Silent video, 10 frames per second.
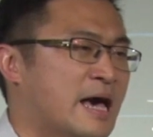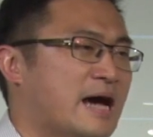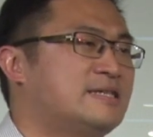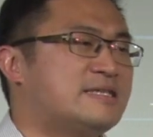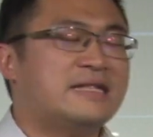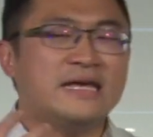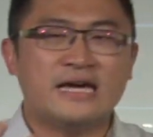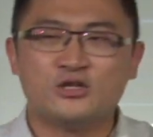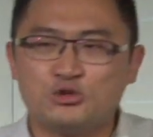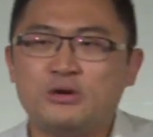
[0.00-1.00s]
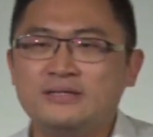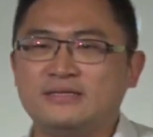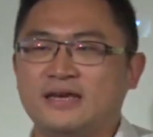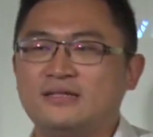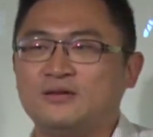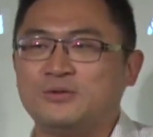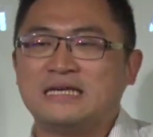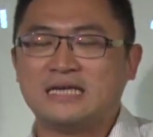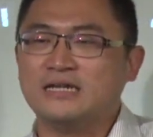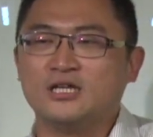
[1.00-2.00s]
而且在那个瞬间，我在
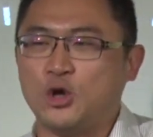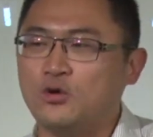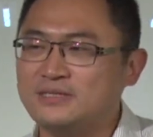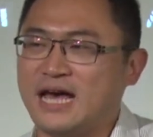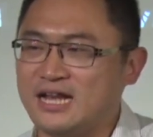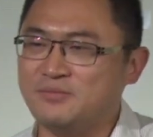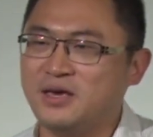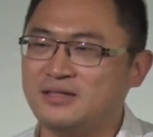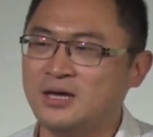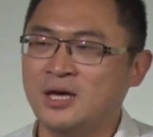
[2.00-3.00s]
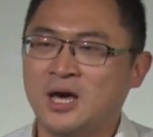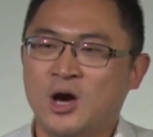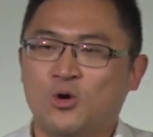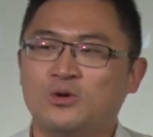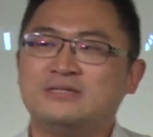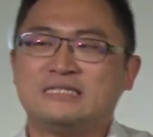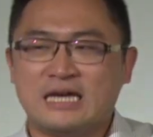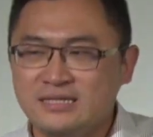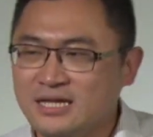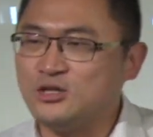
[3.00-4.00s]
上帝同在里面，我
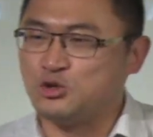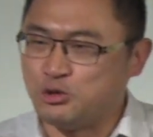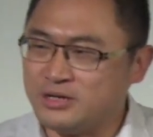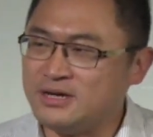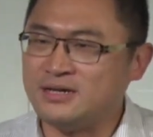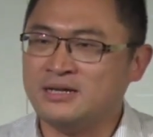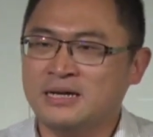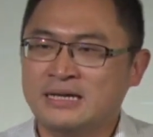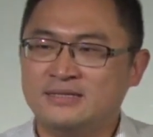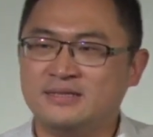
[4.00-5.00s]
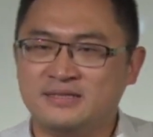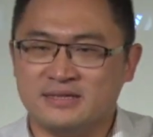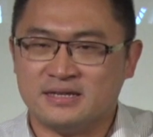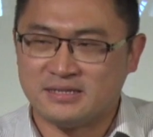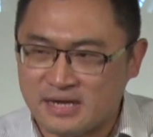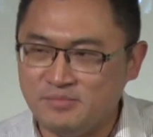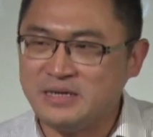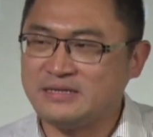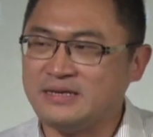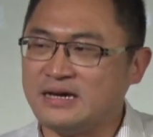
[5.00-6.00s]
真的觉得自己的生
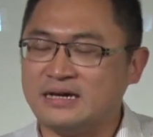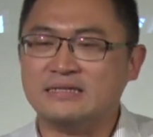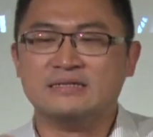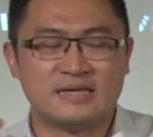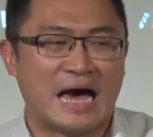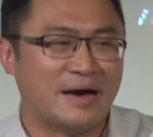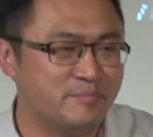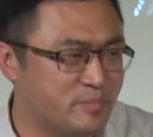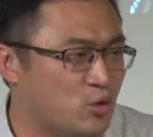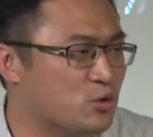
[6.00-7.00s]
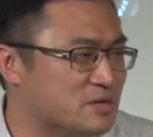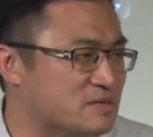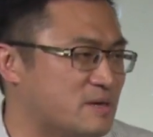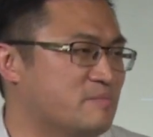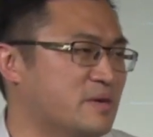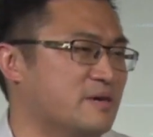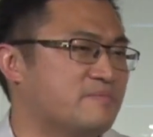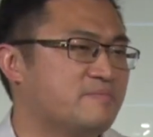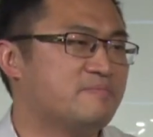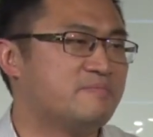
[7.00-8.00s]
命是一个很残破的生命，
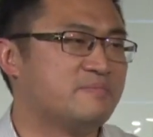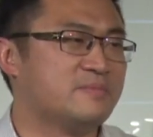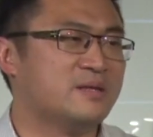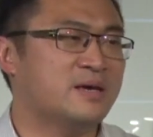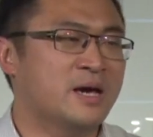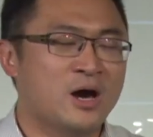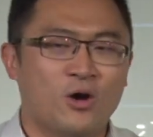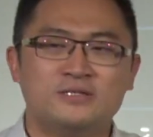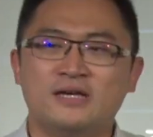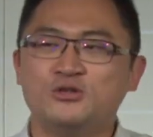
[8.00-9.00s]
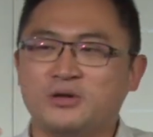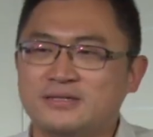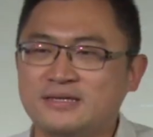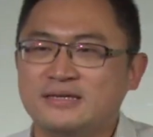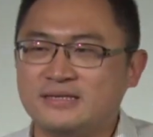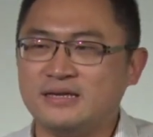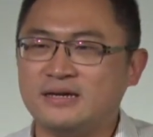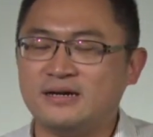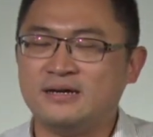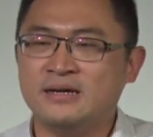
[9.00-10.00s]
我真的觉得自己是一
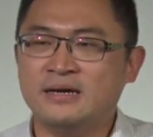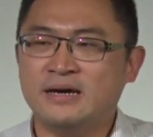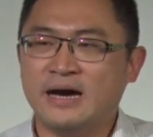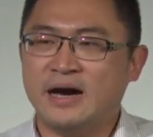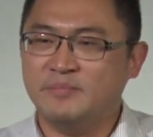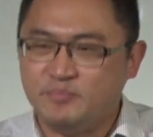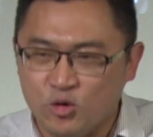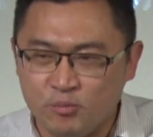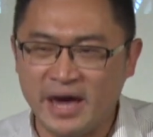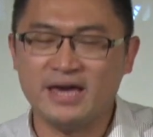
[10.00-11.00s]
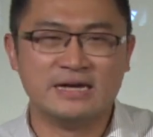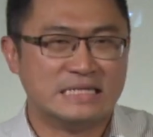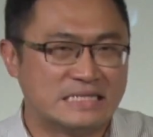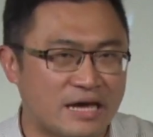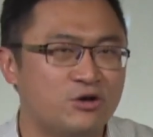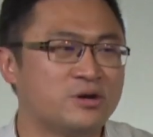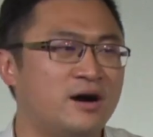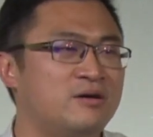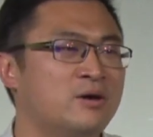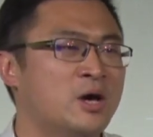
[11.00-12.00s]
个很不配、很糟
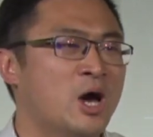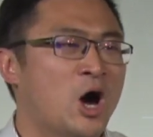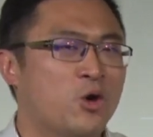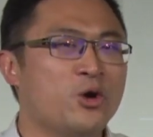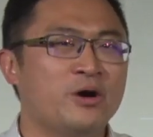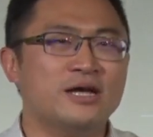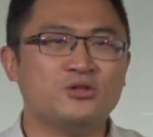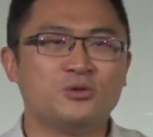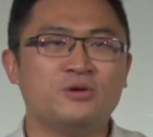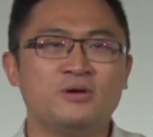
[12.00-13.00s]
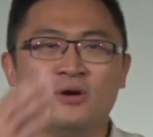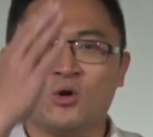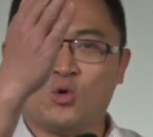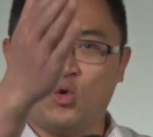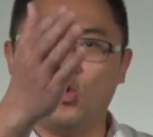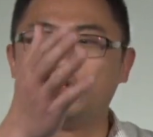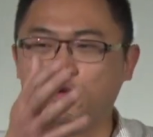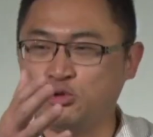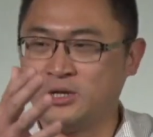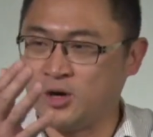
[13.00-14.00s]
糕。我有很多过
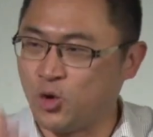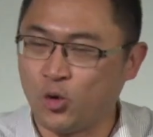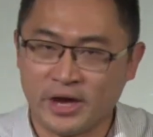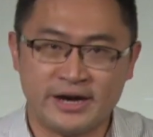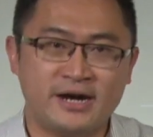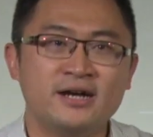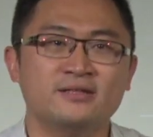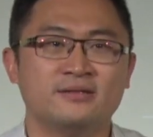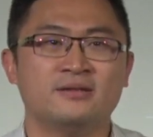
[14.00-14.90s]
去的悔恨，